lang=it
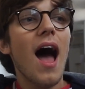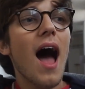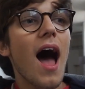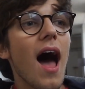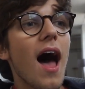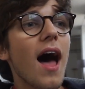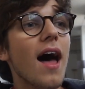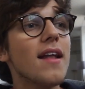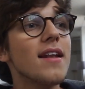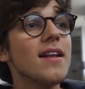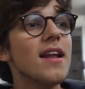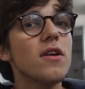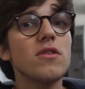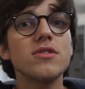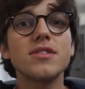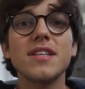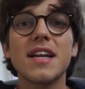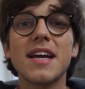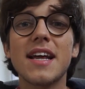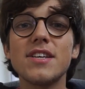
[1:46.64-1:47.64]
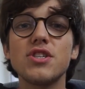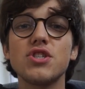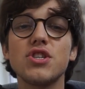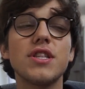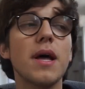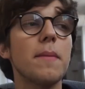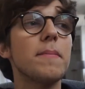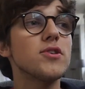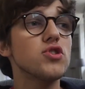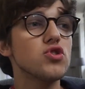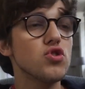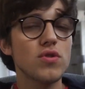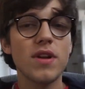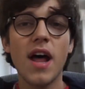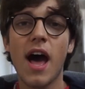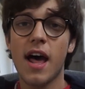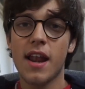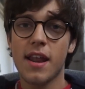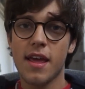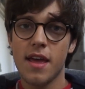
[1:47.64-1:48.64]
alla nostra crescita
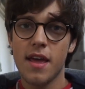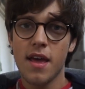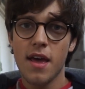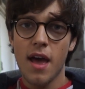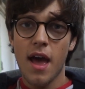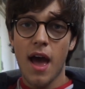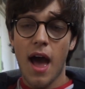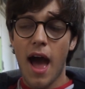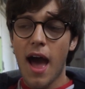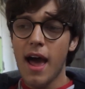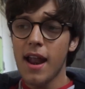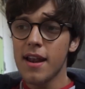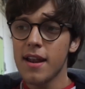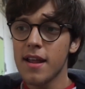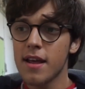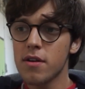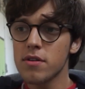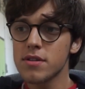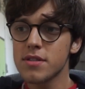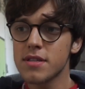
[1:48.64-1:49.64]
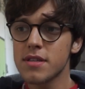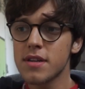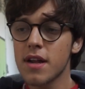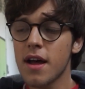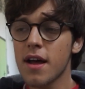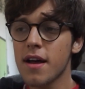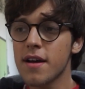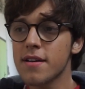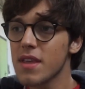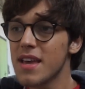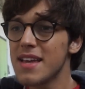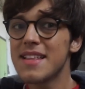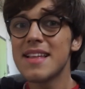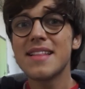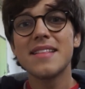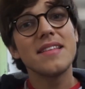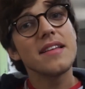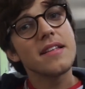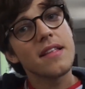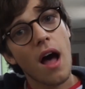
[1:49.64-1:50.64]
personale alla nostra
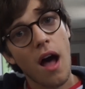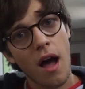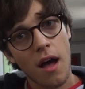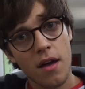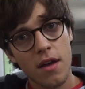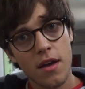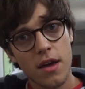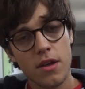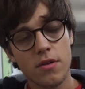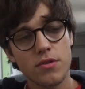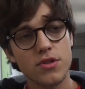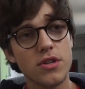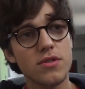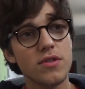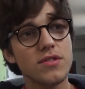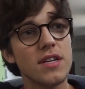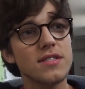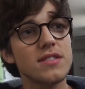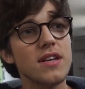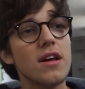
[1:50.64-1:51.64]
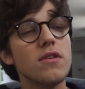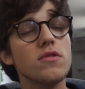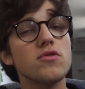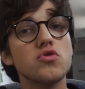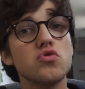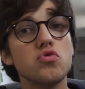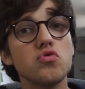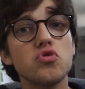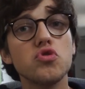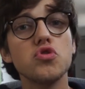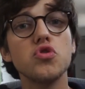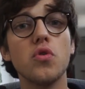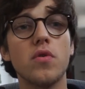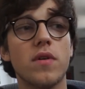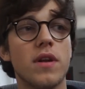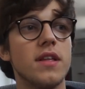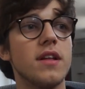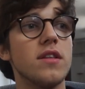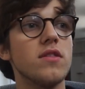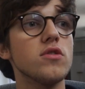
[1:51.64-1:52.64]
identità, in un certo senso alla
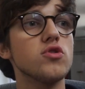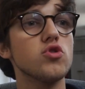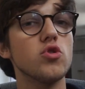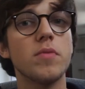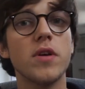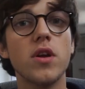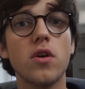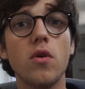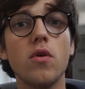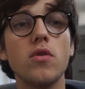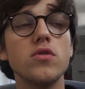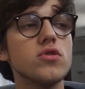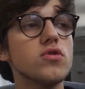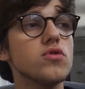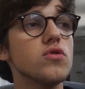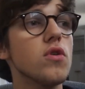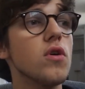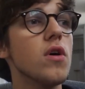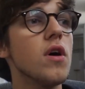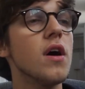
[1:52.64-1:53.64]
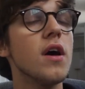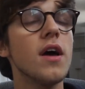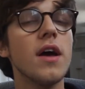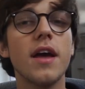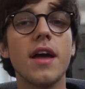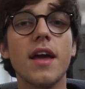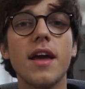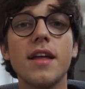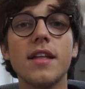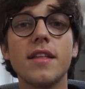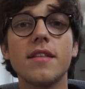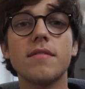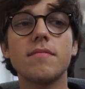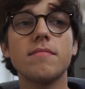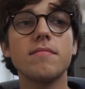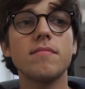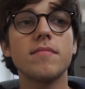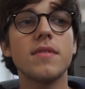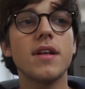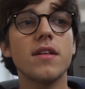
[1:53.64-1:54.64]
costruzione del nostro percorso e
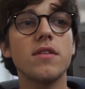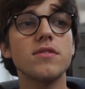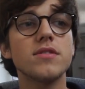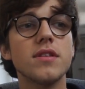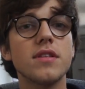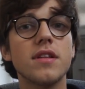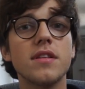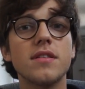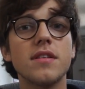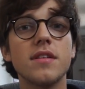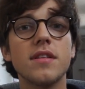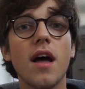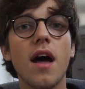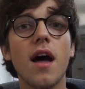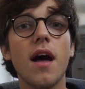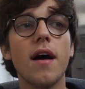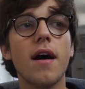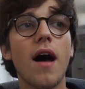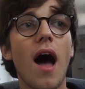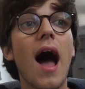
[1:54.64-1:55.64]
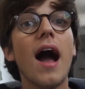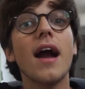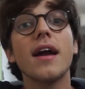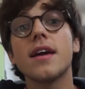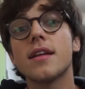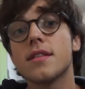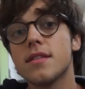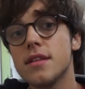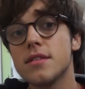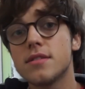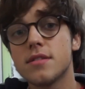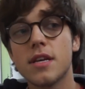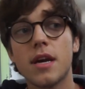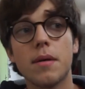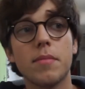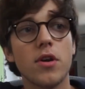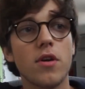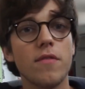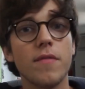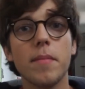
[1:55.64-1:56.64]
della nostra identità anche
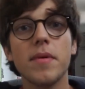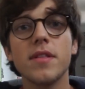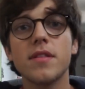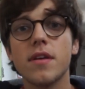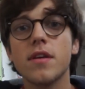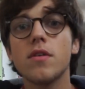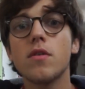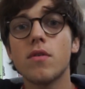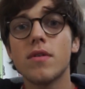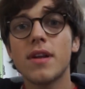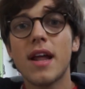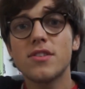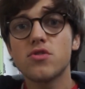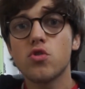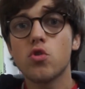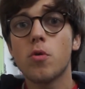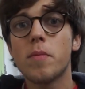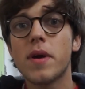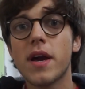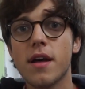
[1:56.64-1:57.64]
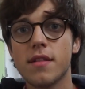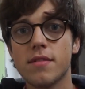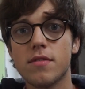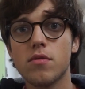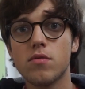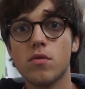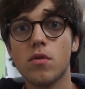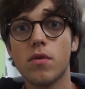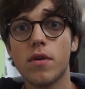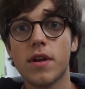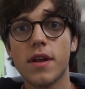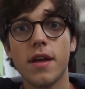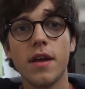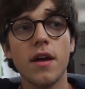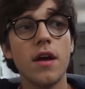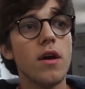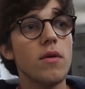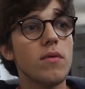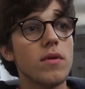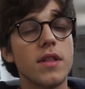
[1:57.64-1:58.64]
artistica, perché ovviamente io nasco come cantautore,
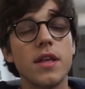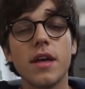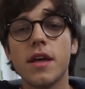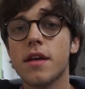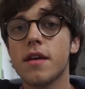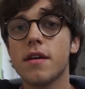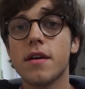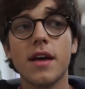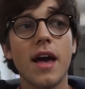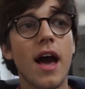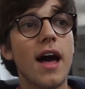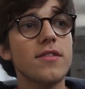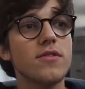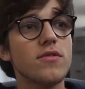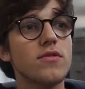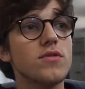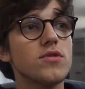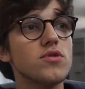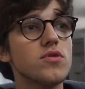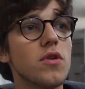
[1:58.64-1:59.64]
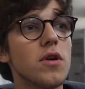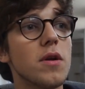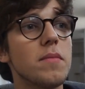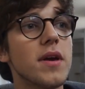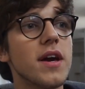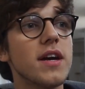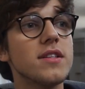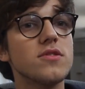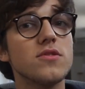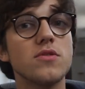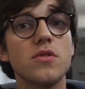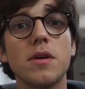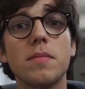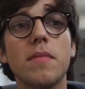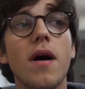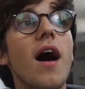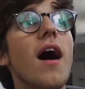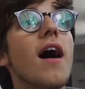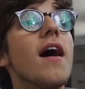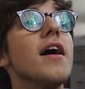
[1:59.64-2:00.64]
quindi eh, canto e sono le mie canzoni,
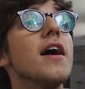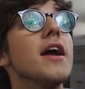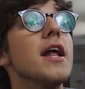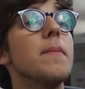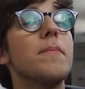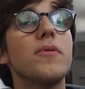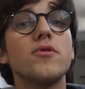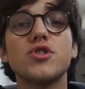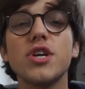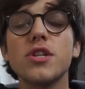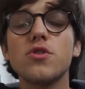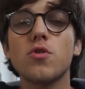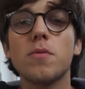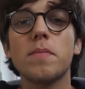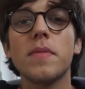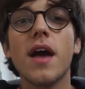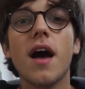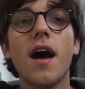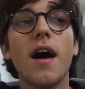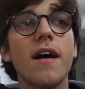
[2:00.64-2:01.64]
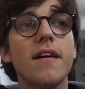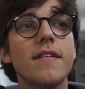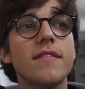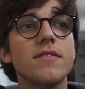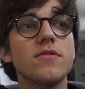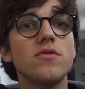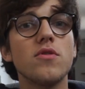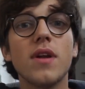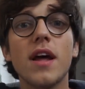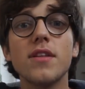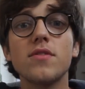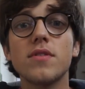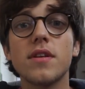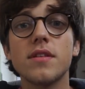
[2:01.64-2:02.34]
ma il progetto mi ha eh, donato